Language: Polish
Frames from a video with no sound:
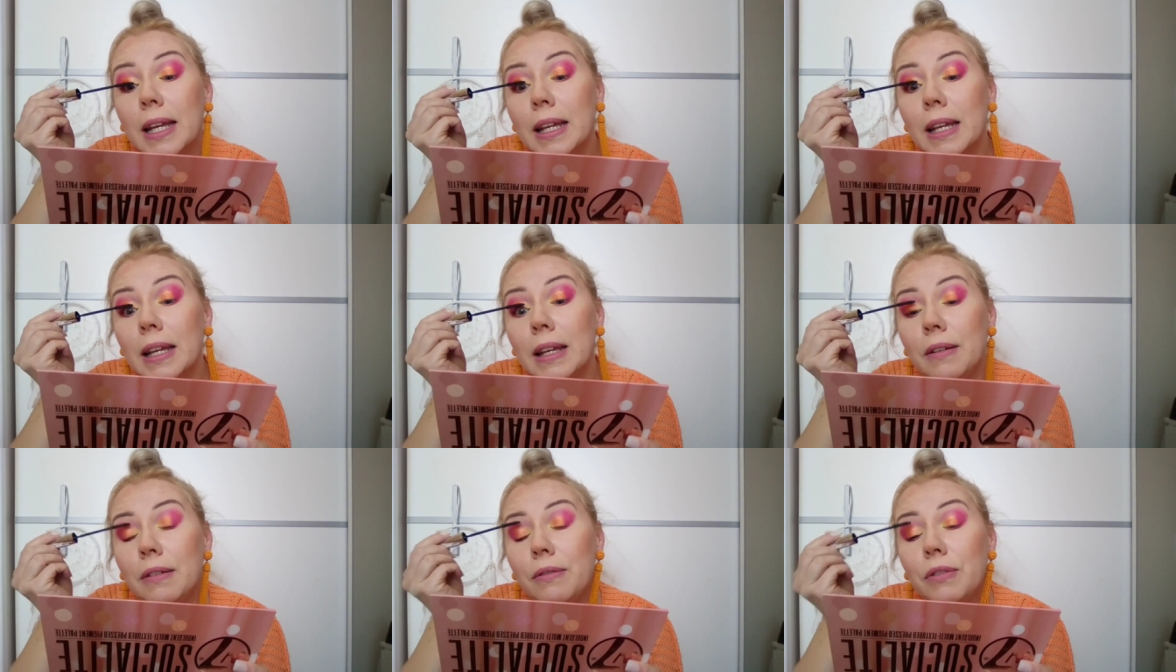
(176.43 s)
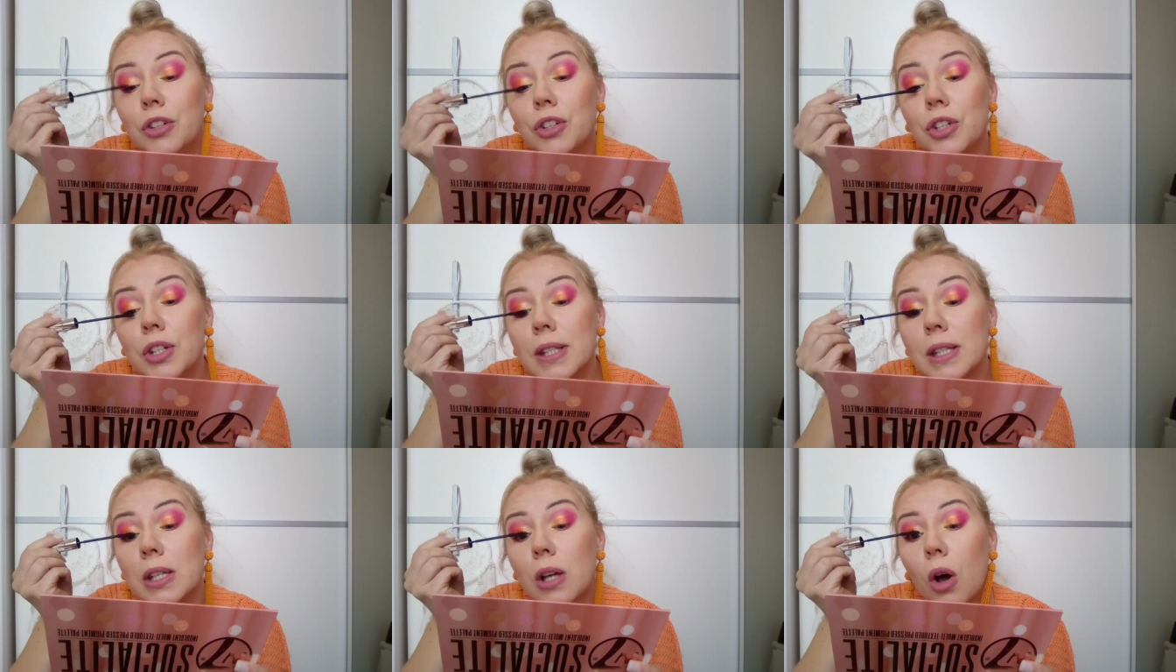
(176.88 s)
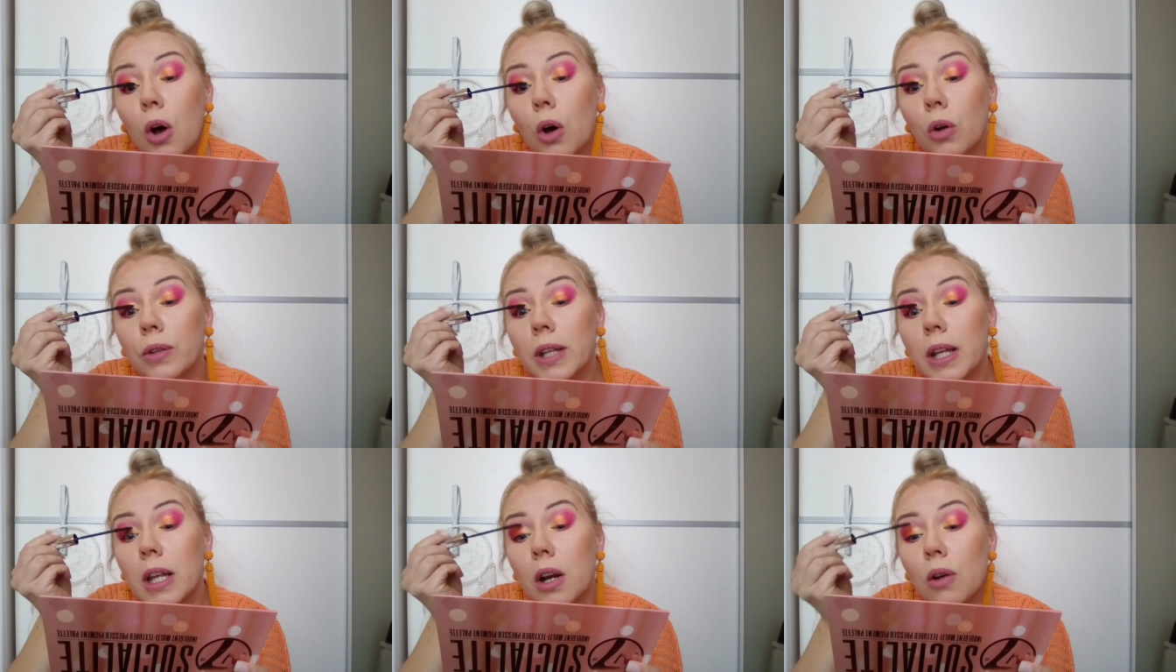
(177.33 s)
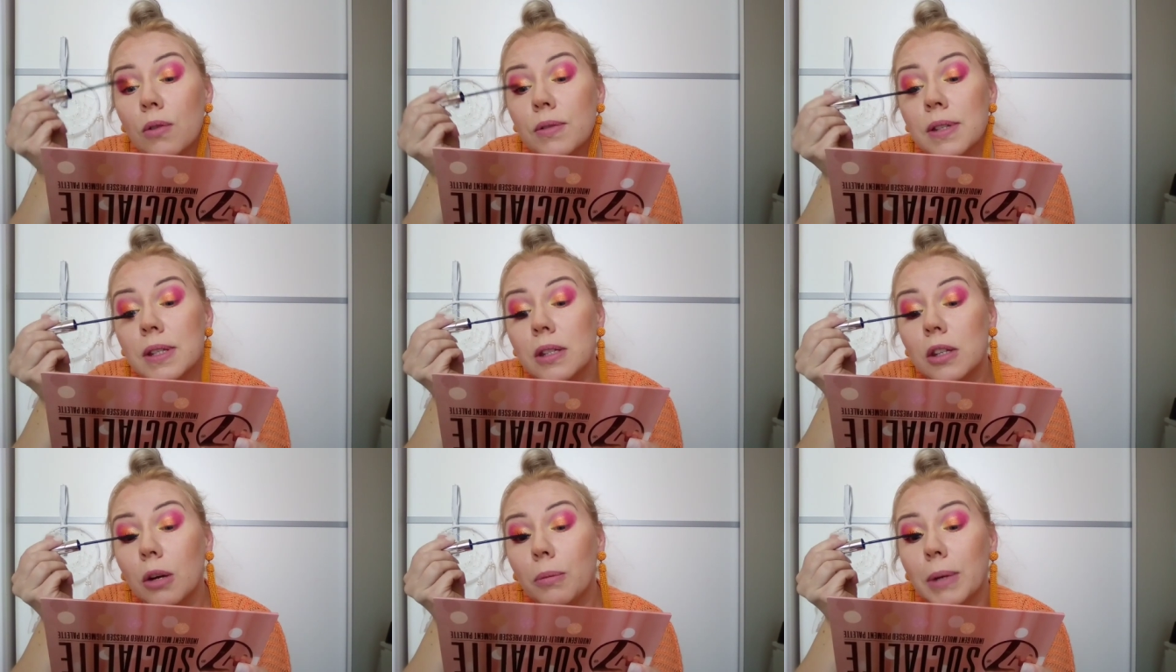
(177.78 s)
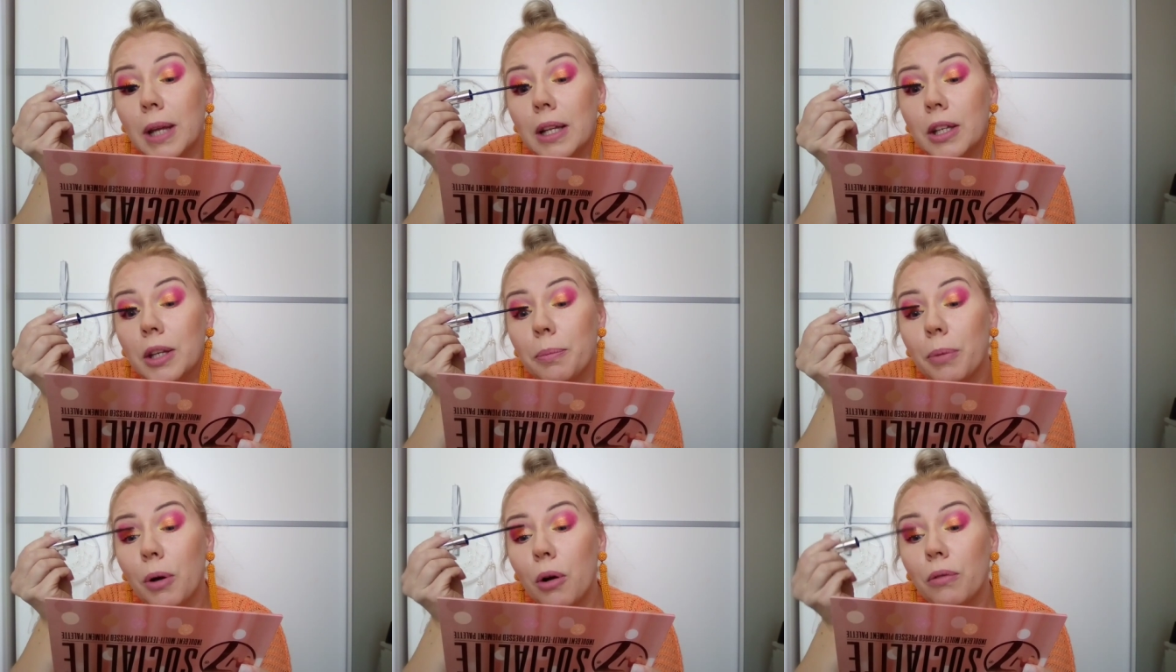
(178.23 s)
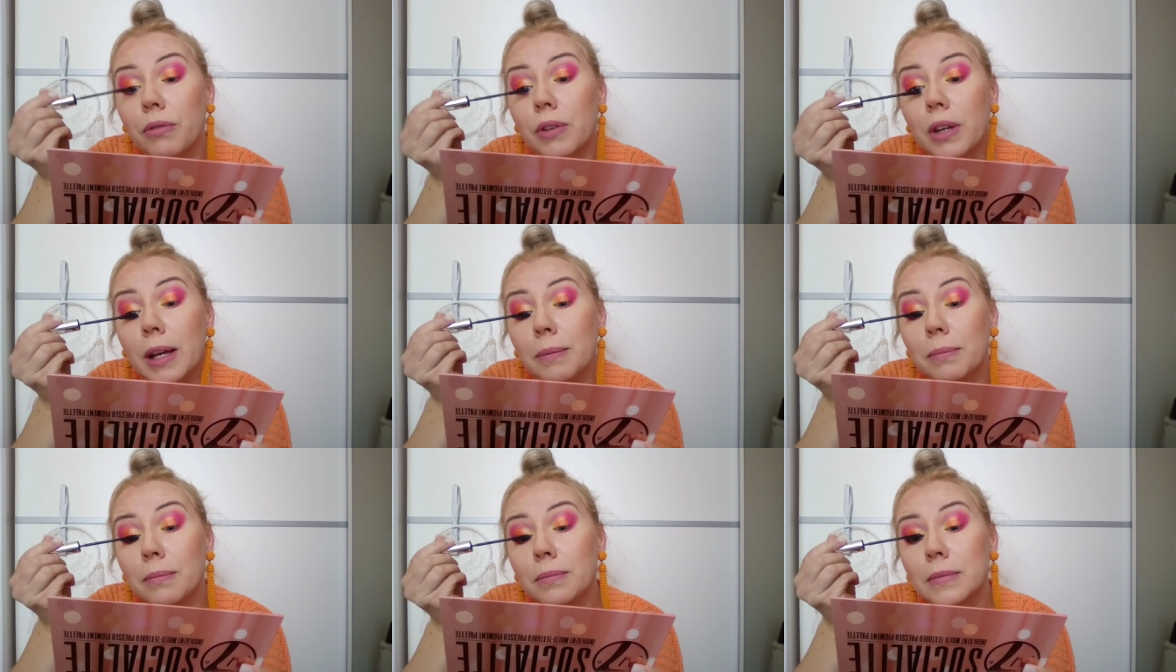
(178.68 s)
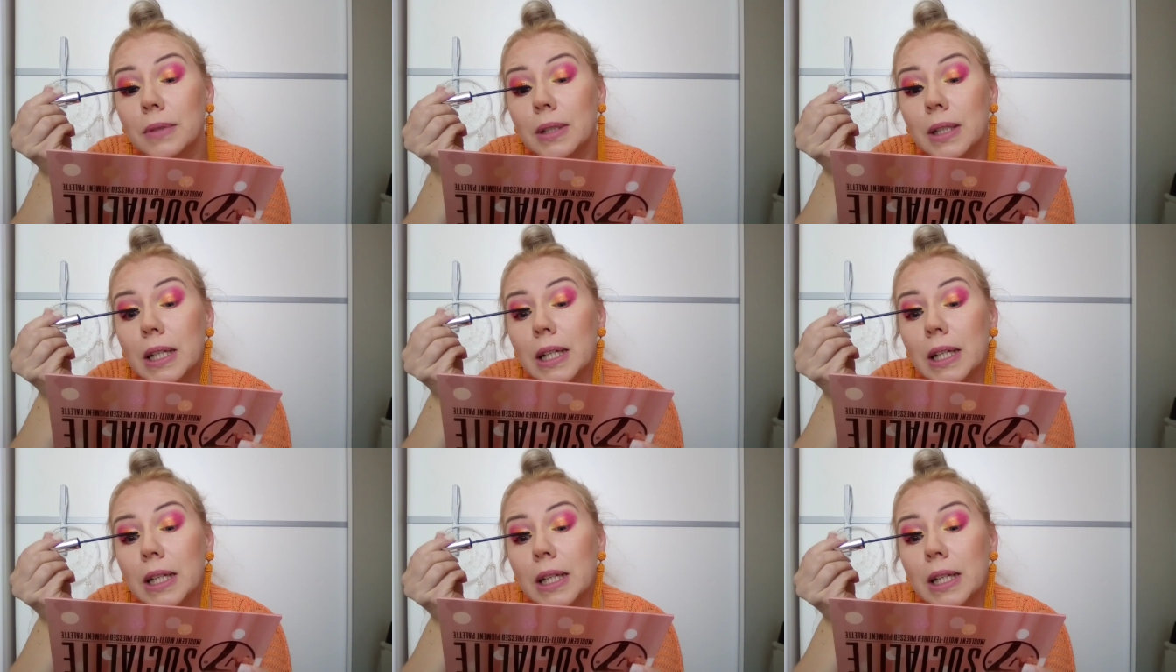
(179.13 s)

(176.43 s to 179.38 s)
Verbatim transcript: I wiecie co, one rosną, ja nie powiem,